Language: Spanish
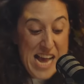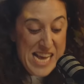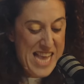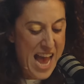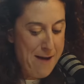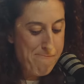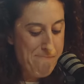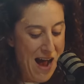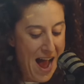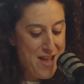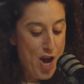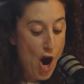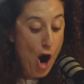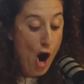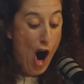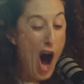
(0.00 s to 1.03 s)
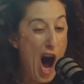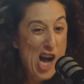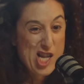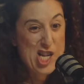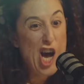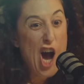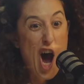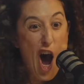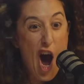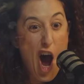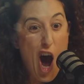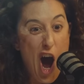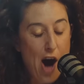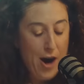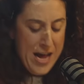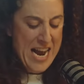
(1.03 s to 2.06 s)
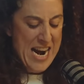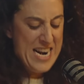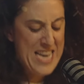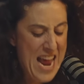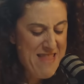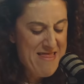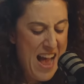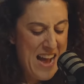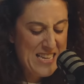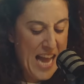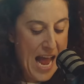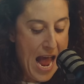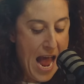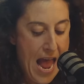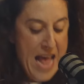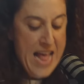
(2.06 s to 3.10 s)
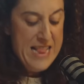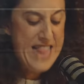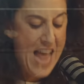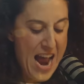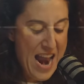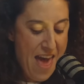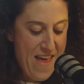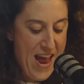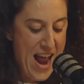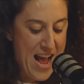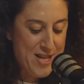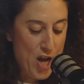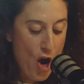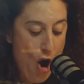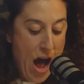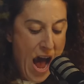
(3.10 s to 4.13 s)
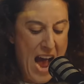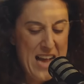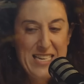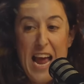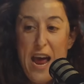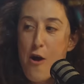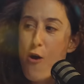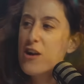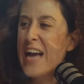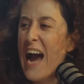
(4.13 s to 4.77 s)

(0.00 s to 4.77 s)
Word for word: ¡De mayo, ocho! ¡Ríndase! ¡Tiene derecho a ser un